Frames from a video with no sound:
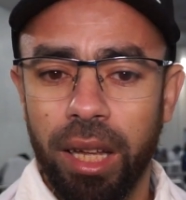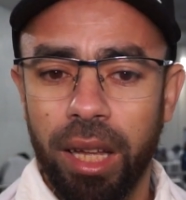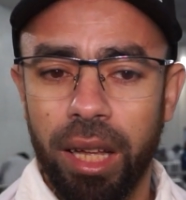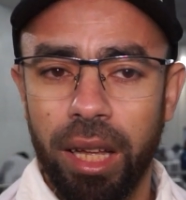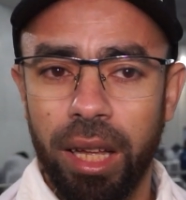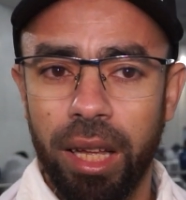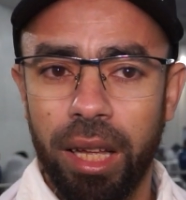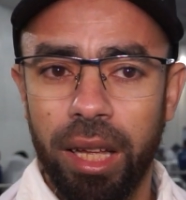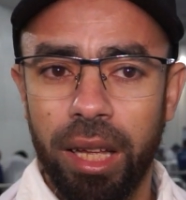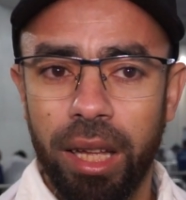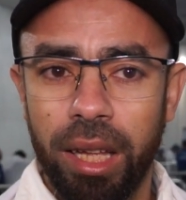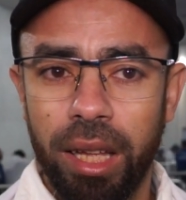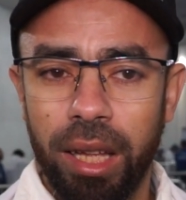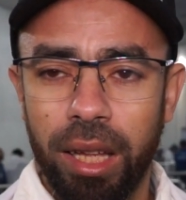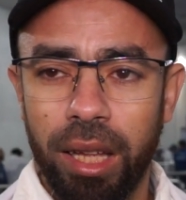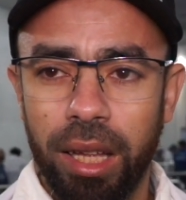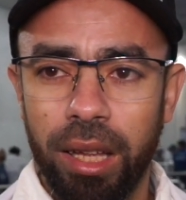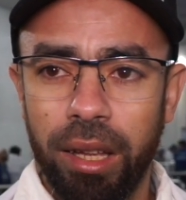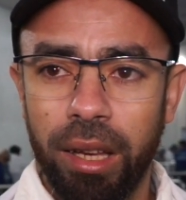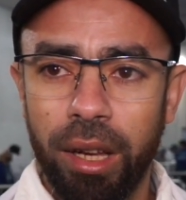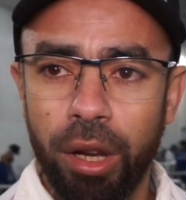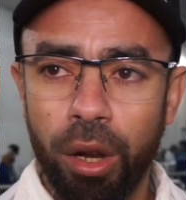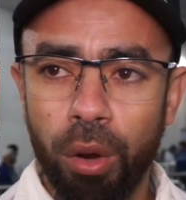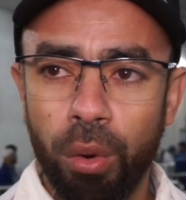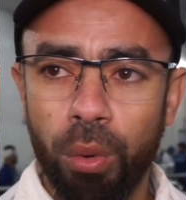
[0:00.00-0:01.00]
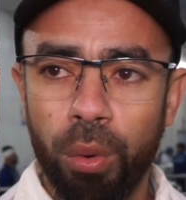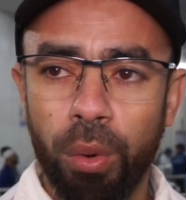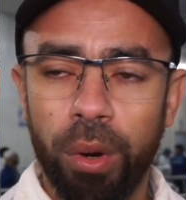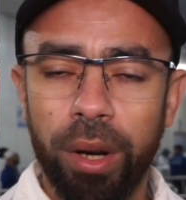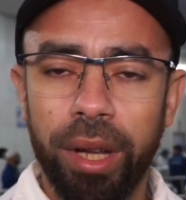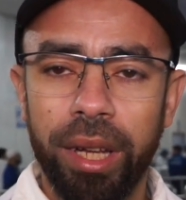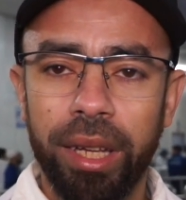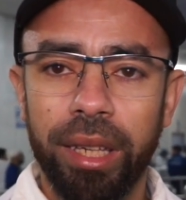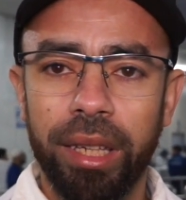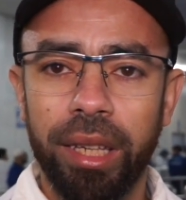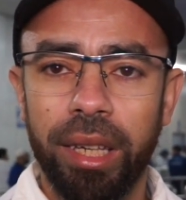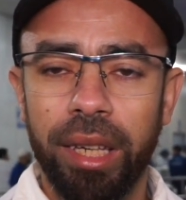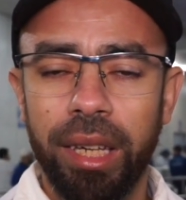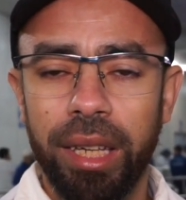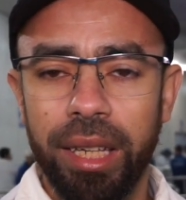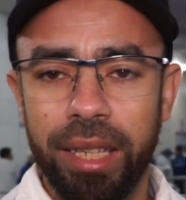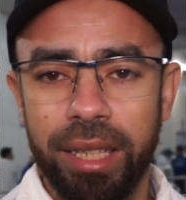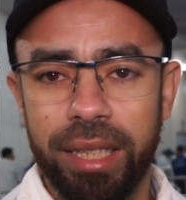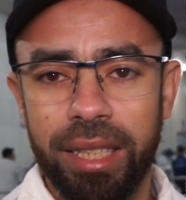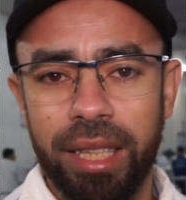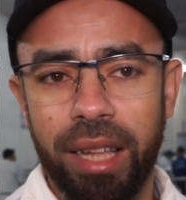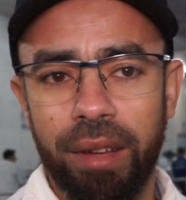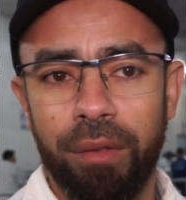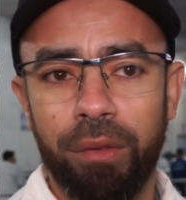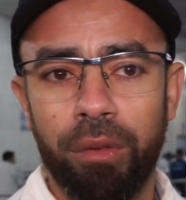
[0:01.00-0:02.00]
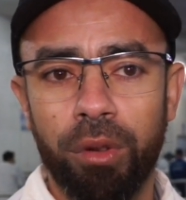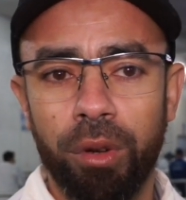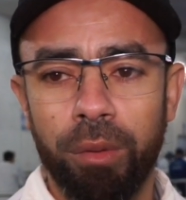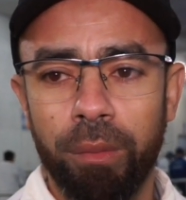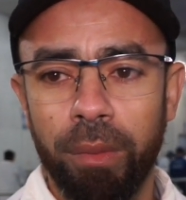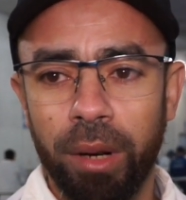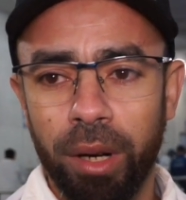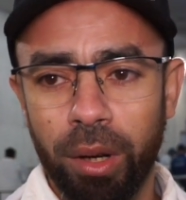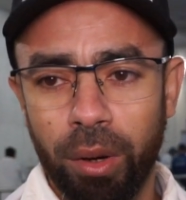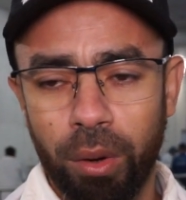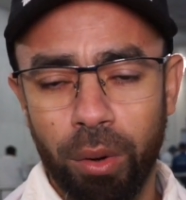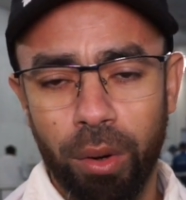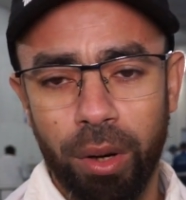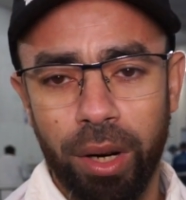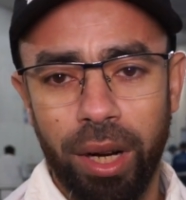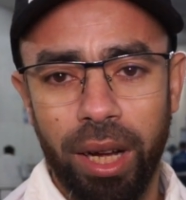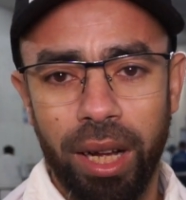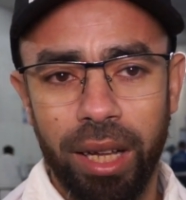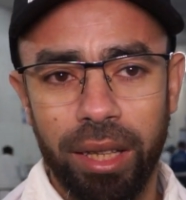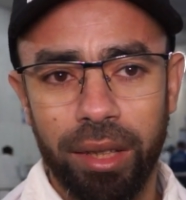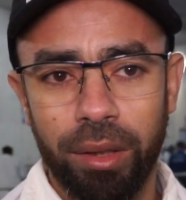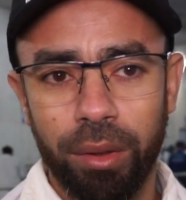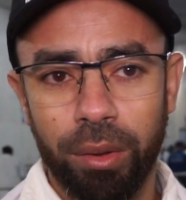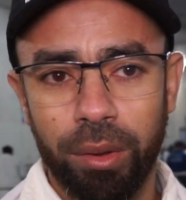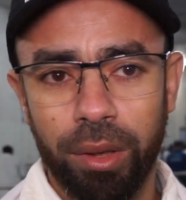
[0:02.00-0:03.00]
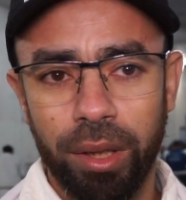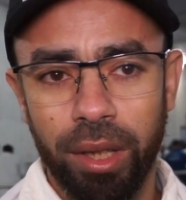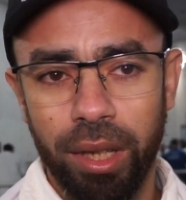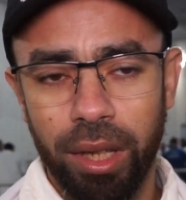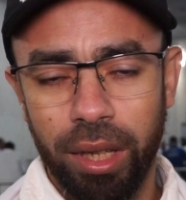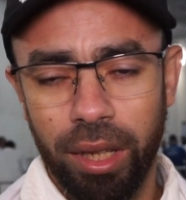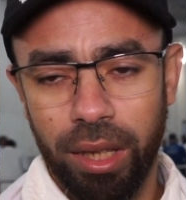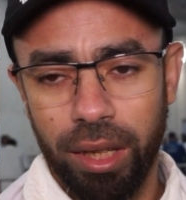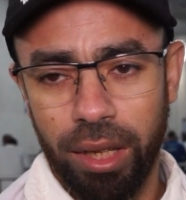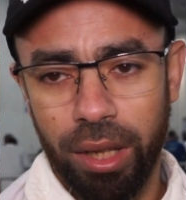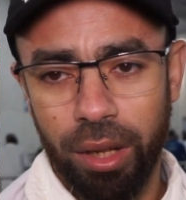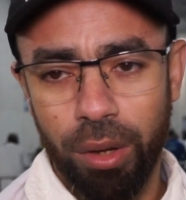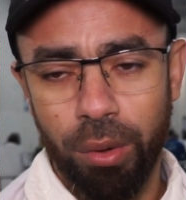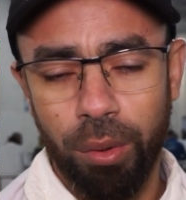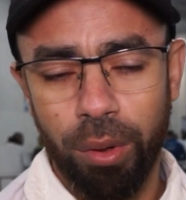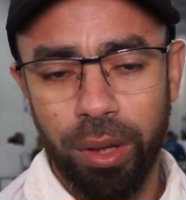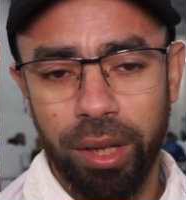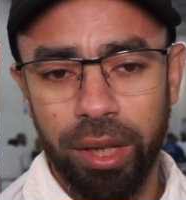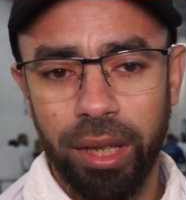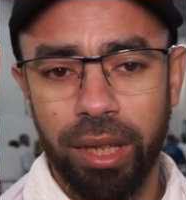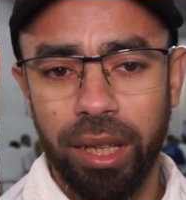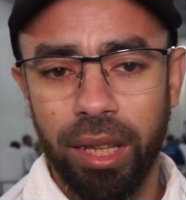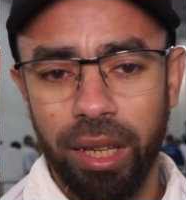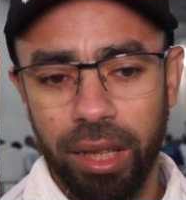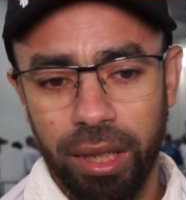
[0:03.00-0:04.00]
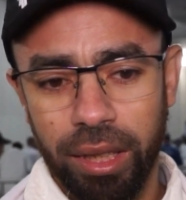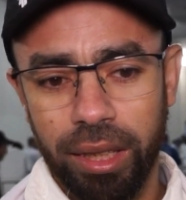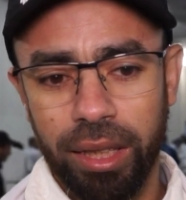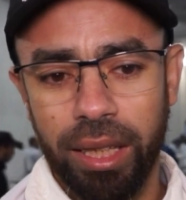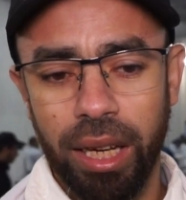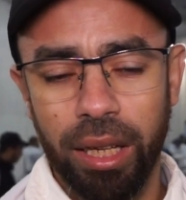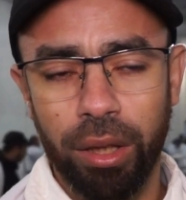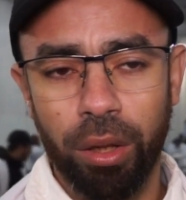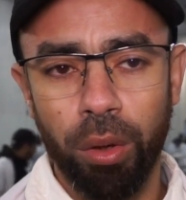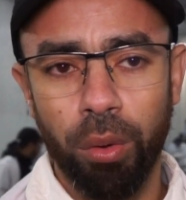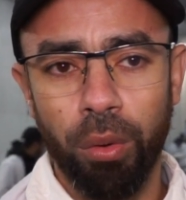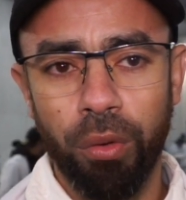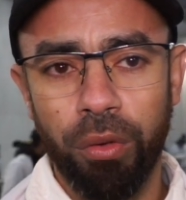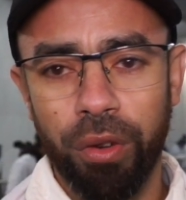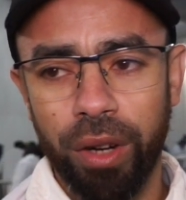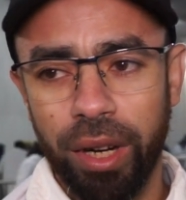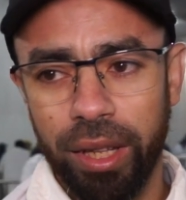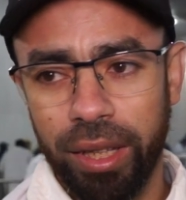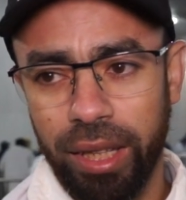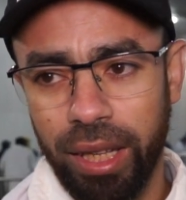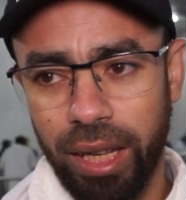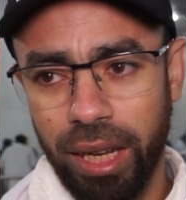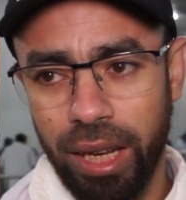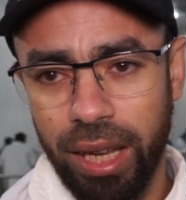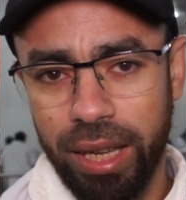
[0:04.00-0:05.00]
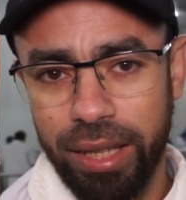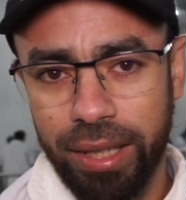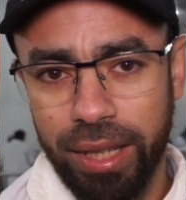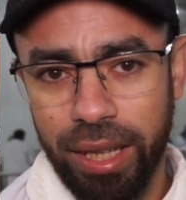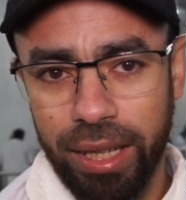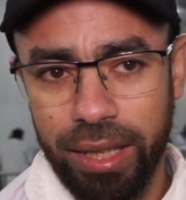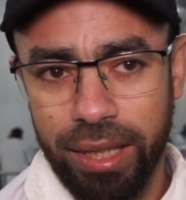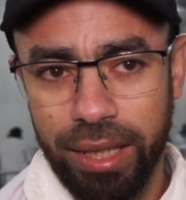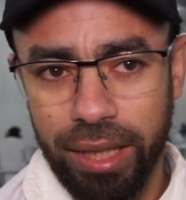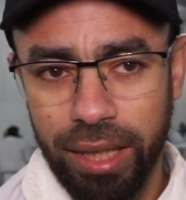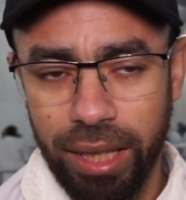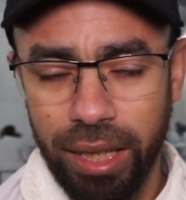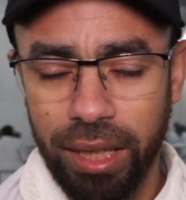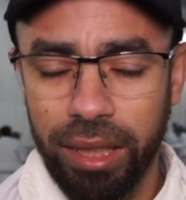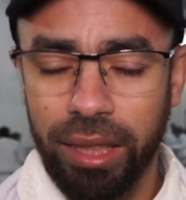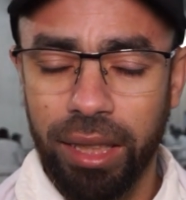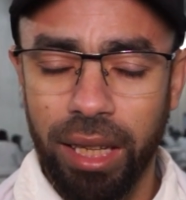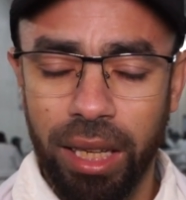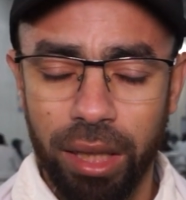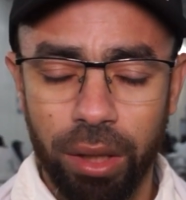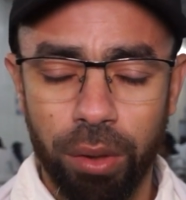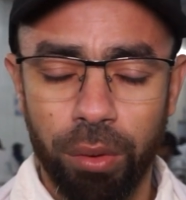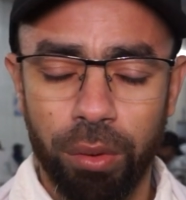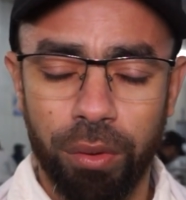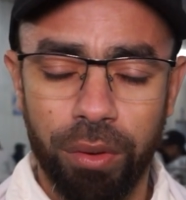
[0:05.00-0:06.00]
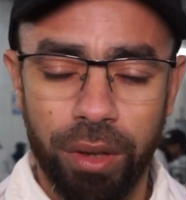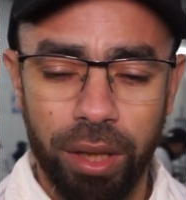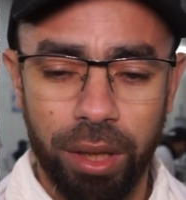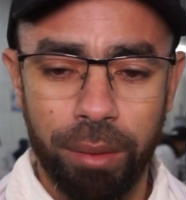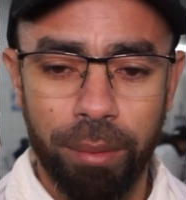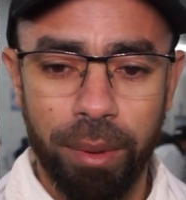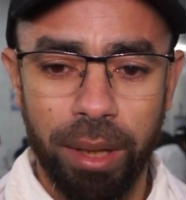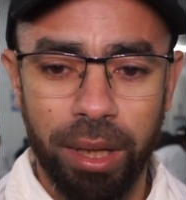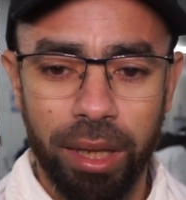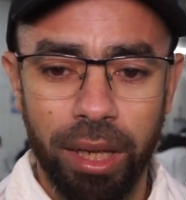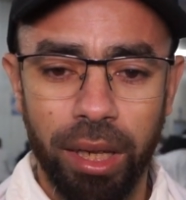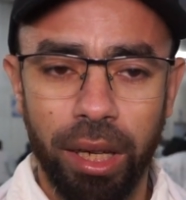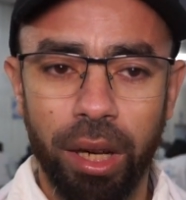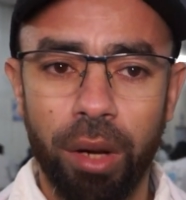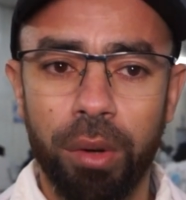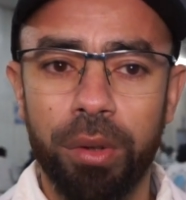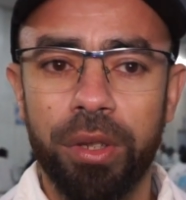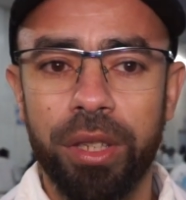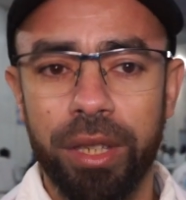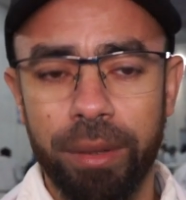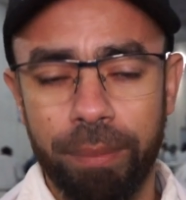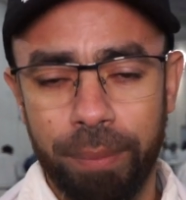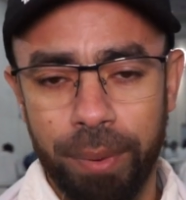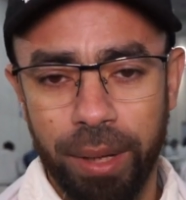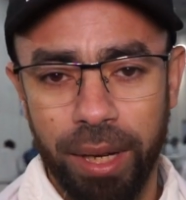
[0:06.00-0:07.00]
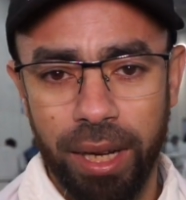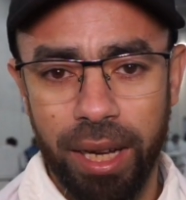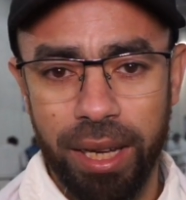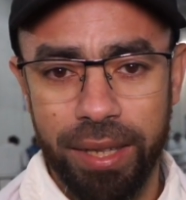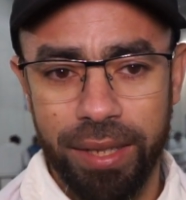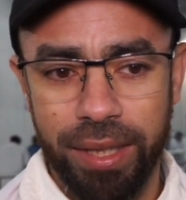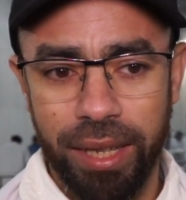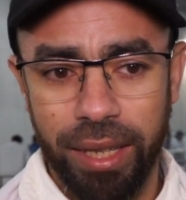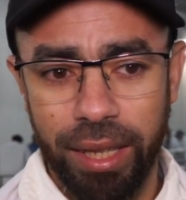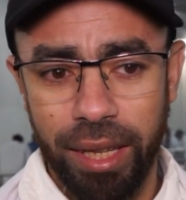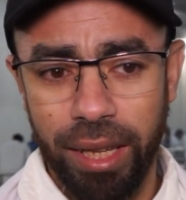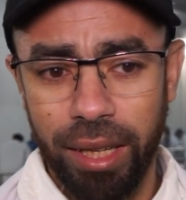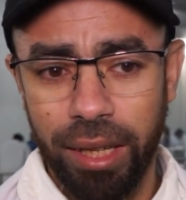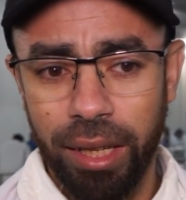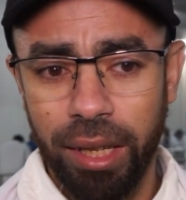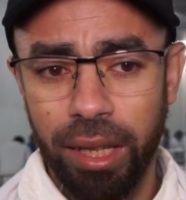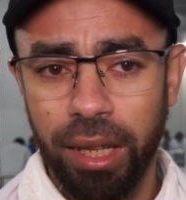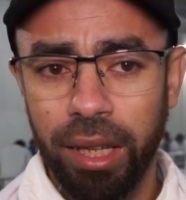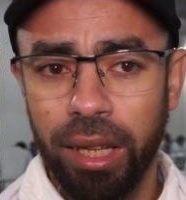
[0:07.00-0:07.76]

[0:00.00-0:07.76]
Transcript: آه الاولين اللي استافدوا من القرعه دوك الاولين كانت الوفره ديال زيزنيت كانت الوفره تبارك الله والسي بي خاصه